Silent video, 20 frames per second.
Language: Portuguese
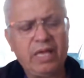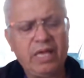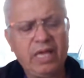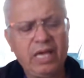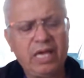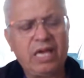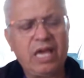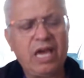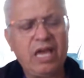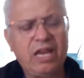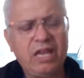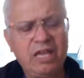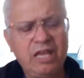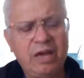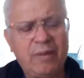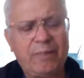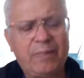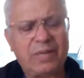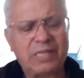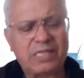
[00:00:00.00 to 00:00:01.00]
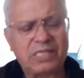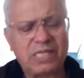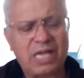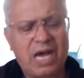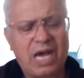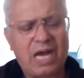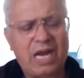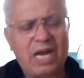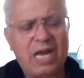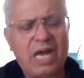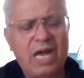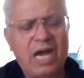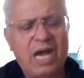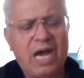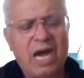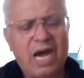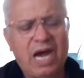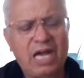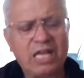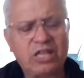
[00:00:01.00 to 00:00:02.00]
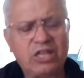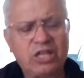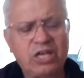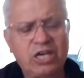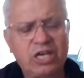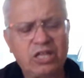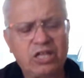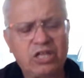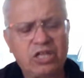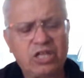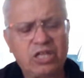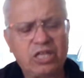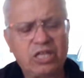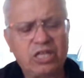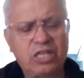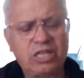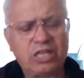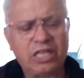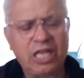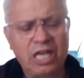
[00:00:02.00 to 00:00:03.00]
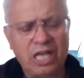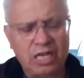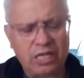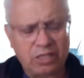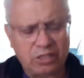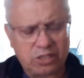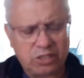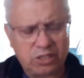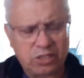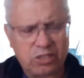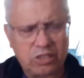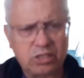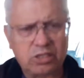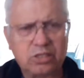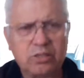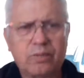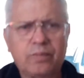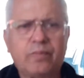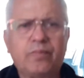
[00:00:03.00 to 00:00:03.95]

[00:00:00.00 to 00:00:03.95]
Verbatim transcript: e queria passar adiante deles.